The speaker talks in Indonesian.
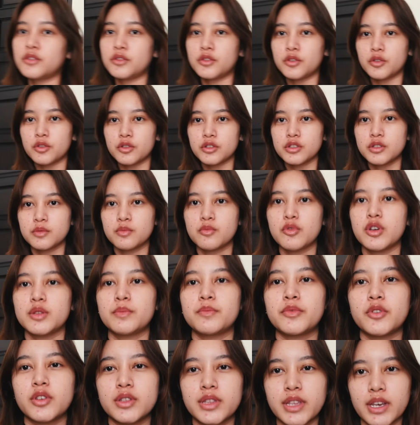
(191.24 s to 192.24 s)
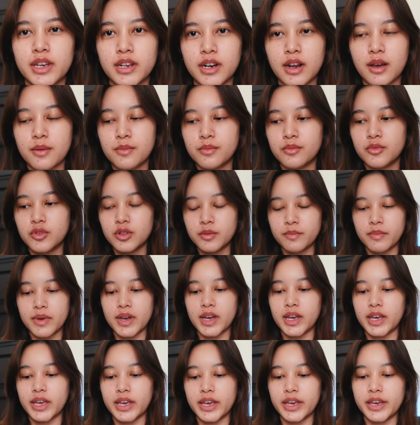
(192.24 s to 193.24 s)
Terus buat protek rambut
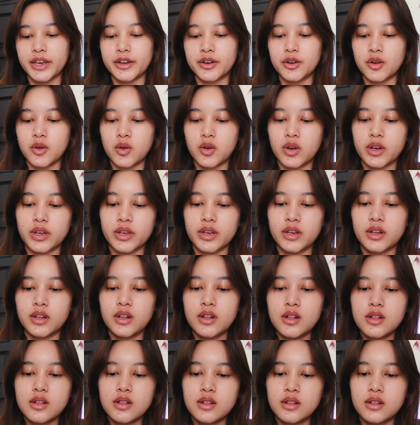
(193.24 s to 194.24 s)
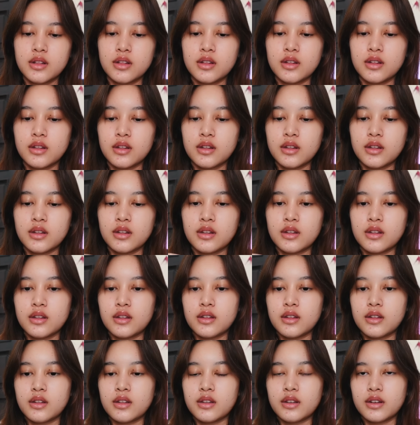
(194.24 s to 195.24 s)
pakai hair oil.
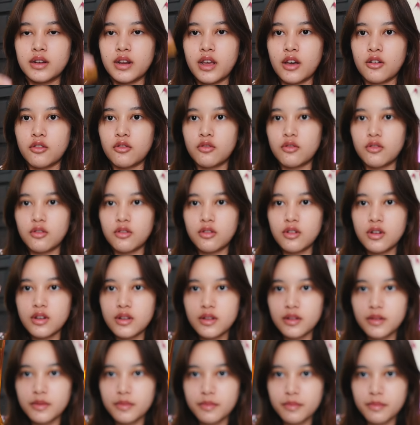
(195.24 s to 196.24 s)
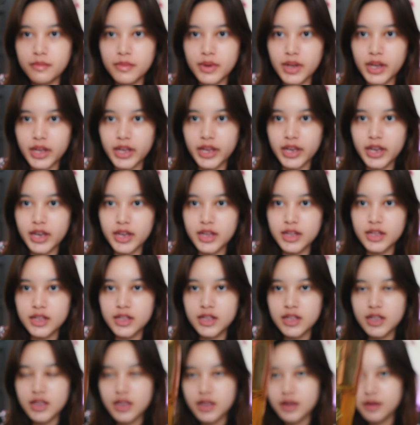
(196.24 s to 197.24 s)
Ini aku pakai
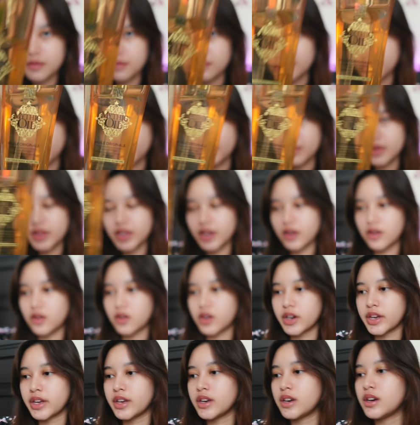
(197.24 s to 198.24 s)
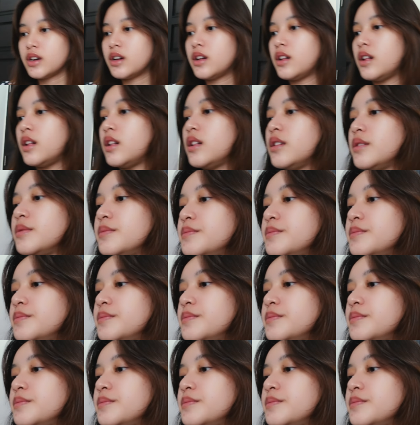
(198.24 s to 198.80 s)
lipstick oil